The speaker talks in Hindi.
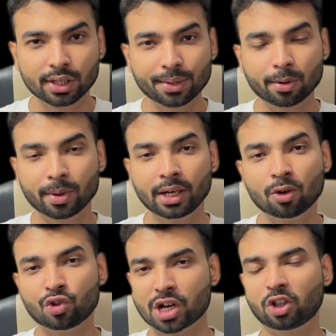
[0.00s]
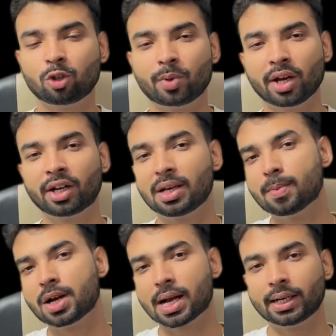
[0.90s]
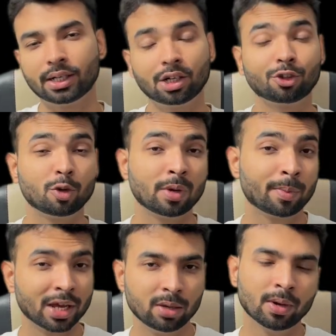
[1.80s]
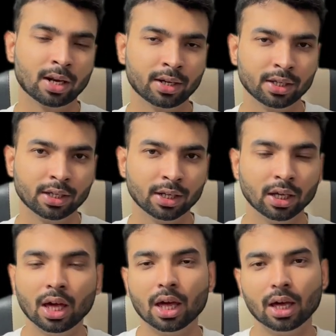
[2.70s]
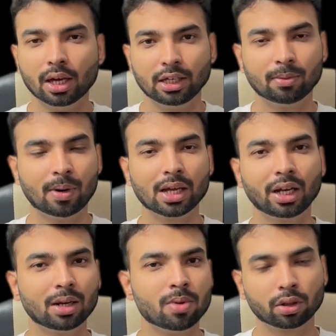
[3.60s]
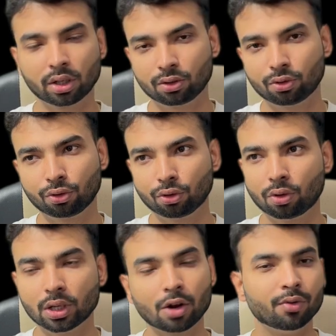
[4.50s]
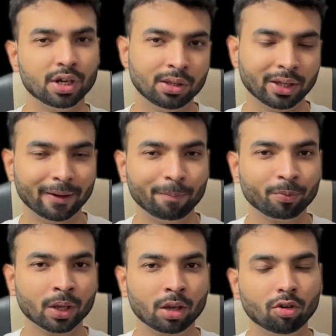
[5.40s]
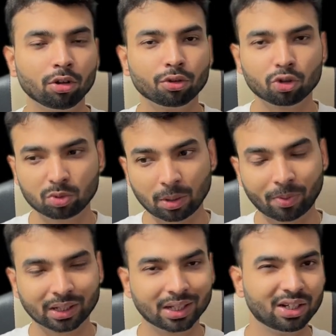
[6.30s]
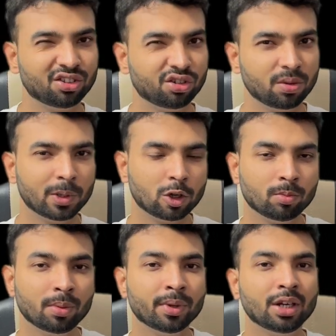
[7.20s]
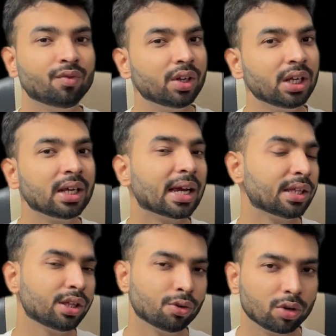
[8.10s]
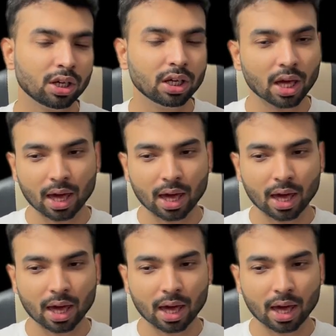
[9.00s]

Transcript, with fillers: सिर्फ मैंने उनचास रुपए की टीम लगा के डेढ़ सौ रुपए पहली बार अर्न किए थे ये बात लगभग सर दोस्तों 2019 की क्योंकि दोस्तों मुझे पता था कि ड्रीम इलेवन में मेरी विनिंग कैसे होगी